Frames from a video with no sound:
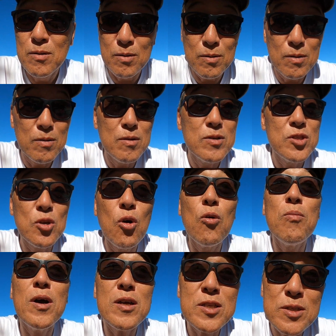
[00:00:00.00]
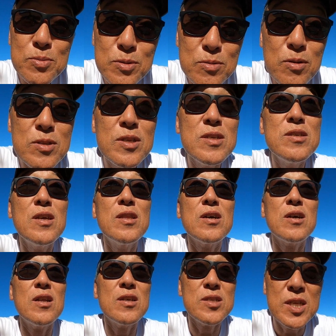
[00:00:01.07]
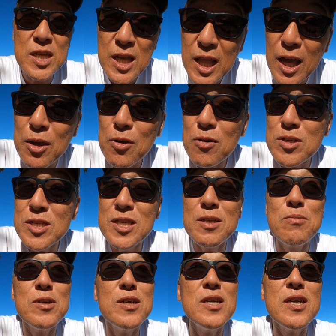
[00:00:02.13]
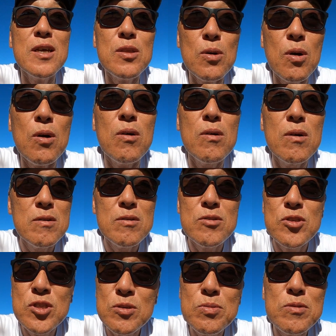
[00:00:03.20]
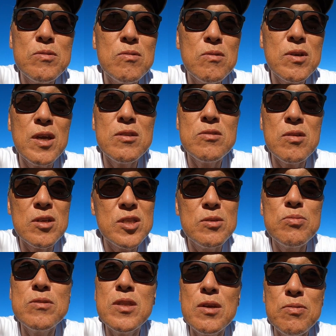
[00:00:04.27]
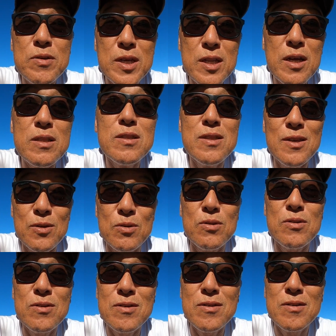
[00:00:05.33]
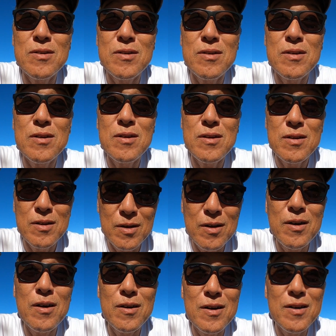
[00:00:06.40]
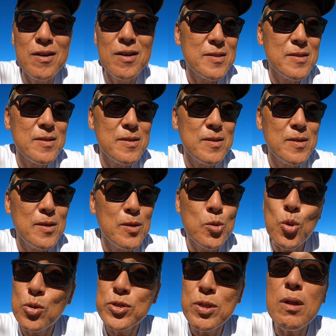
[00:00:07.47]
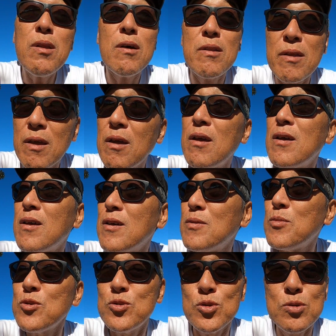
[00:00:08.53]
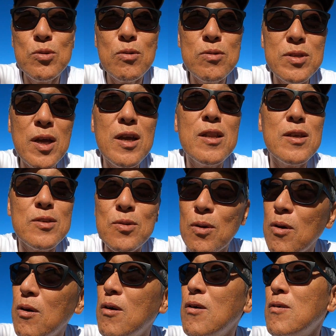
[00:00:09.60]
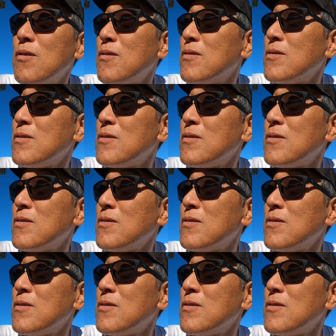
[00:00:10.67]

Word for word: うん、お前自分の人生だから好きなようにしてもいいけど自分のケツは自分で拭きなっていう、うんそしたらね、もう16歳でしょ